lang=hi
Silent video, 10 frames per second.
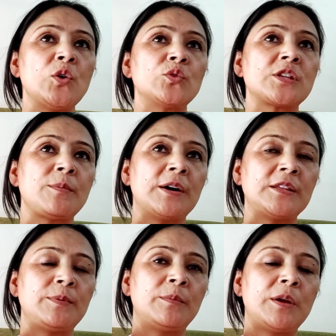उसके बाद
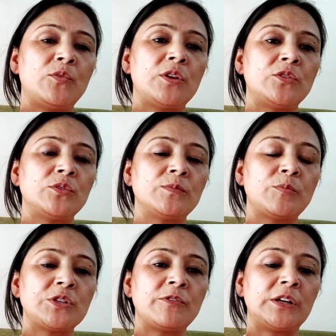ही फिर मैं आऊँगी तो उसमें
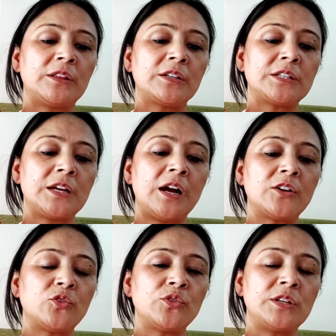मुझे वक्त लग जाएगा
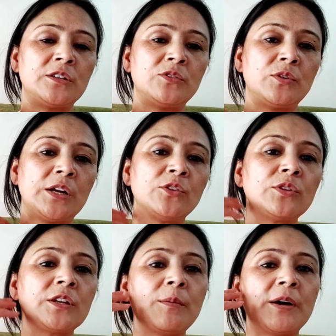आठ नौ दिन तो आठ नौ
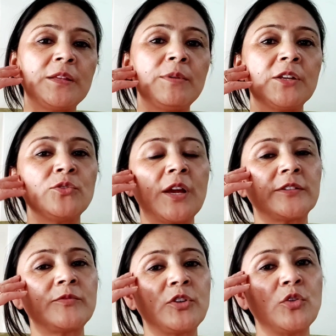दिन के बाद ही मेरा जो
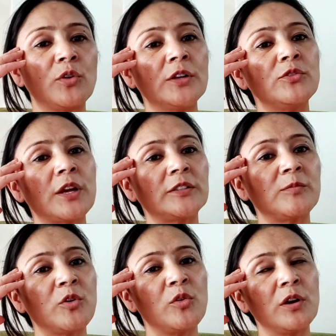नेक्स्ट वीडियो होगा जो नेक्स्ट
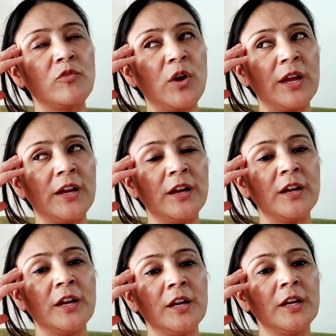ब्लॉग होगा वो आएगा
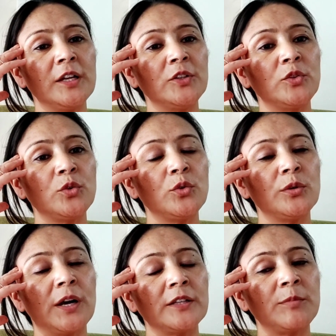तो
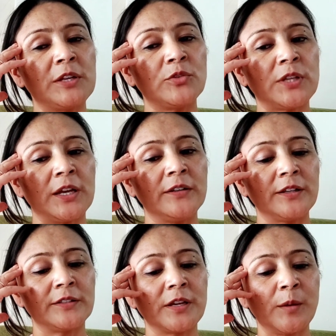आज मेरे जो सारे
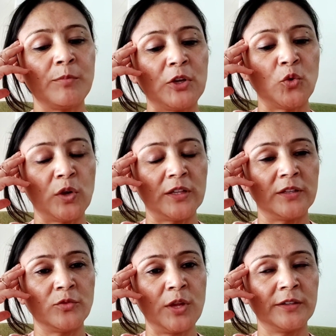टेस्ट थे कंप्लीट हो गए
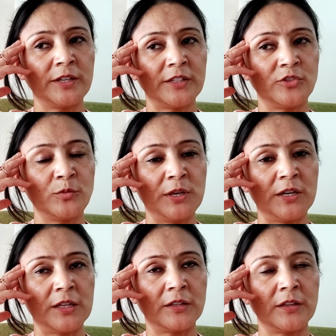थे तो एक टेस्ट जो मेरा
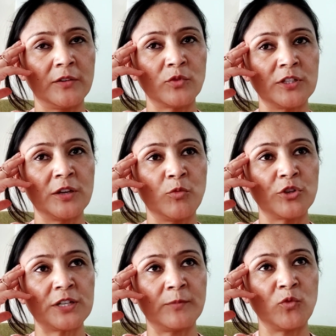रहता था उसकी
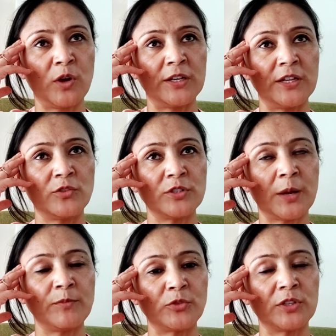रिपोर्ट शाम को आनी है तो
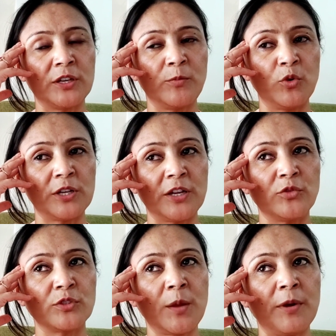शाम तक उसकी रिपोर्ट आएगी
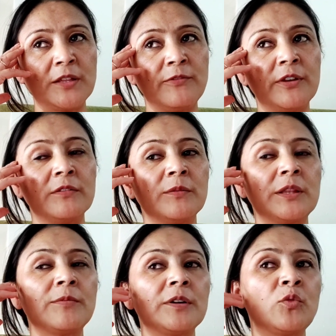तो उसके बाद ही फिर
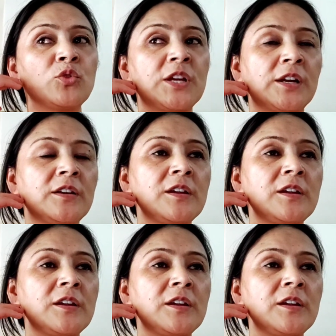मतलब हो जाएगा